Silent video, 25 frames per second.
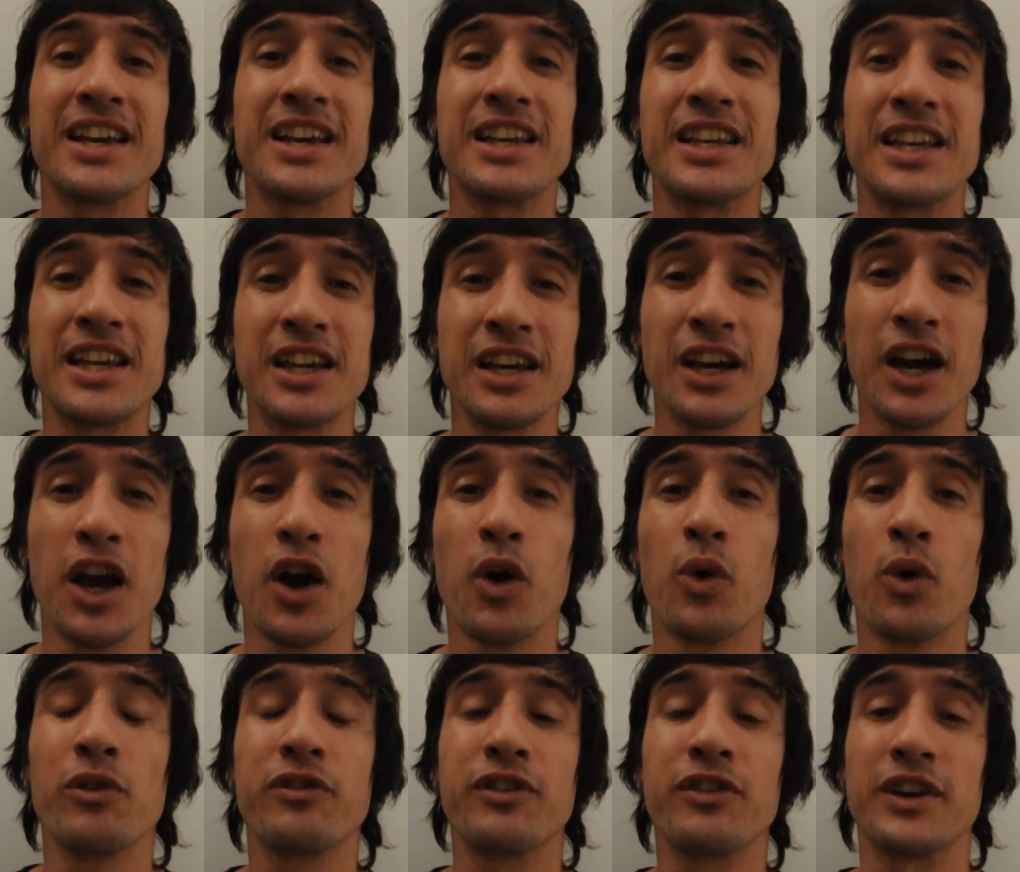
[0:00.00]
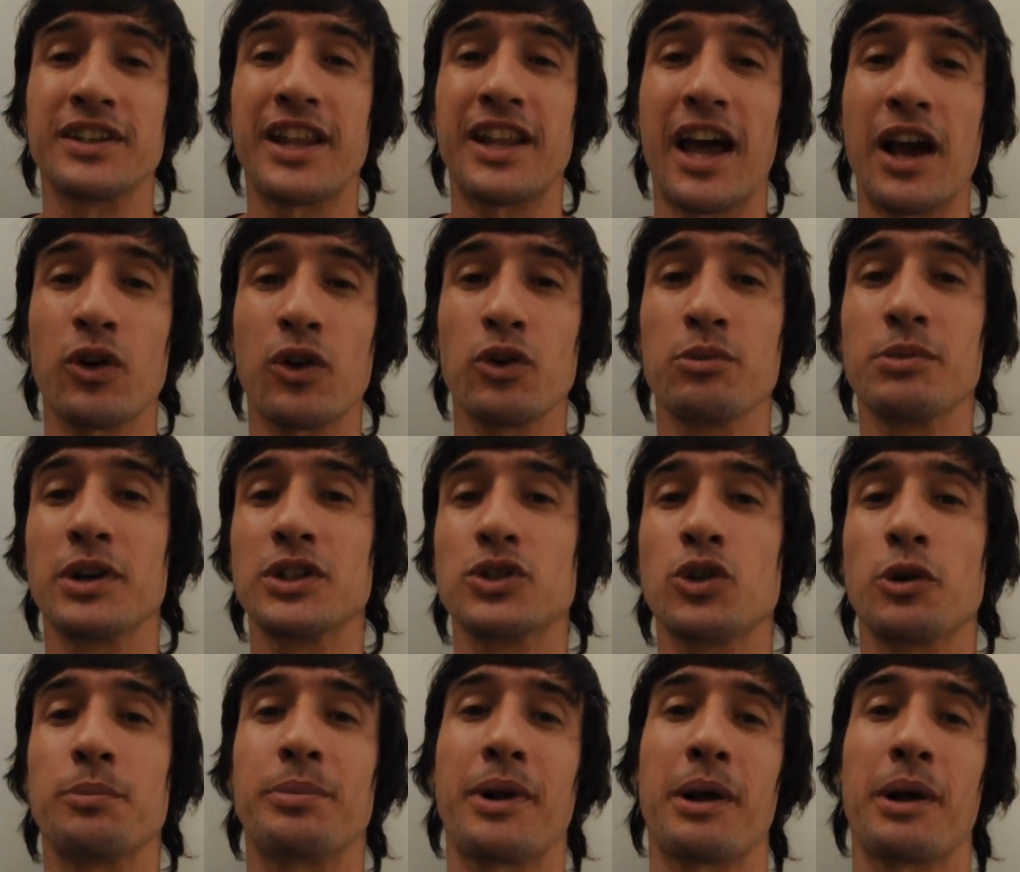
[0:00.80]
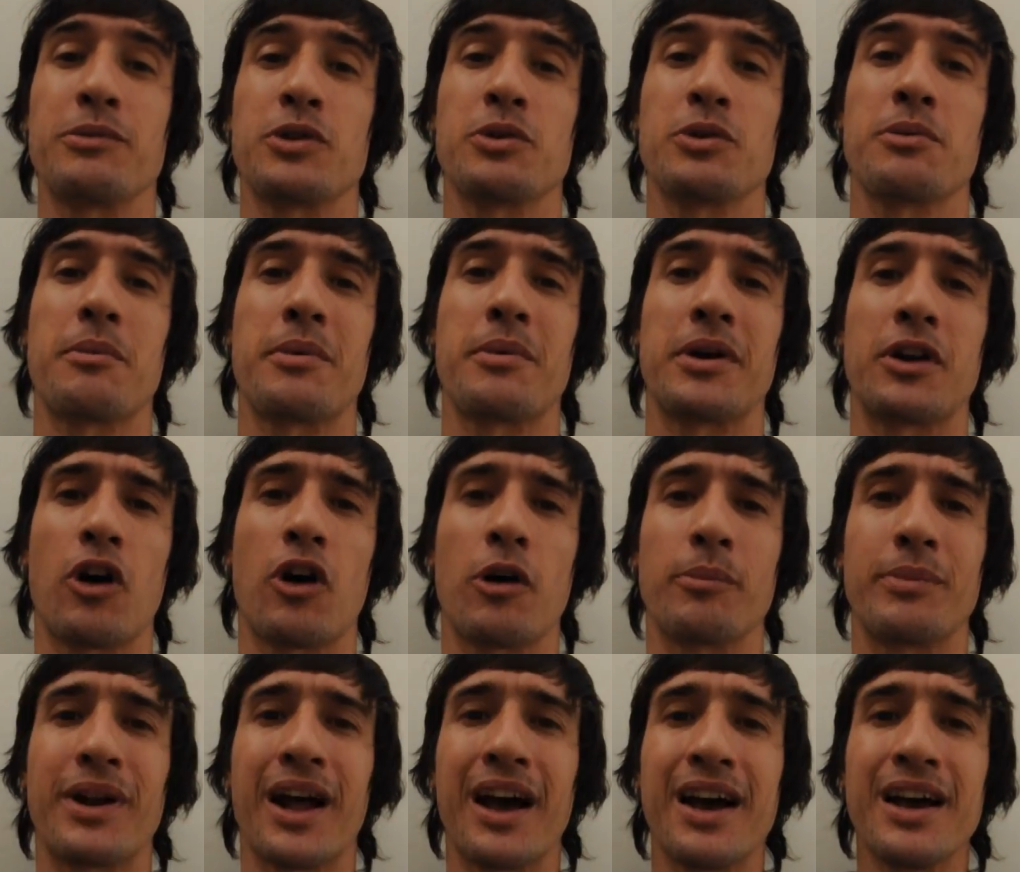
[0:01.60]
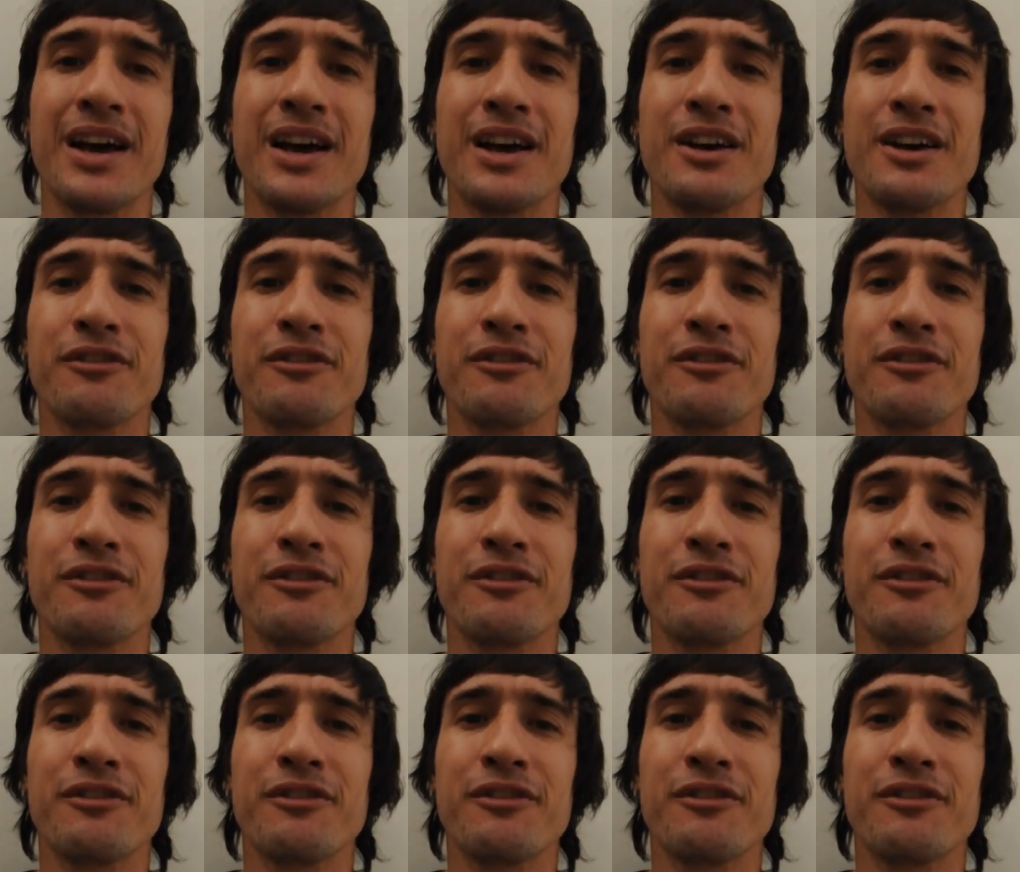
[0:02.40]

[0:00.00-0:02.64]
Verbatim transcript: E o Vandeco mandou para mim uma manobra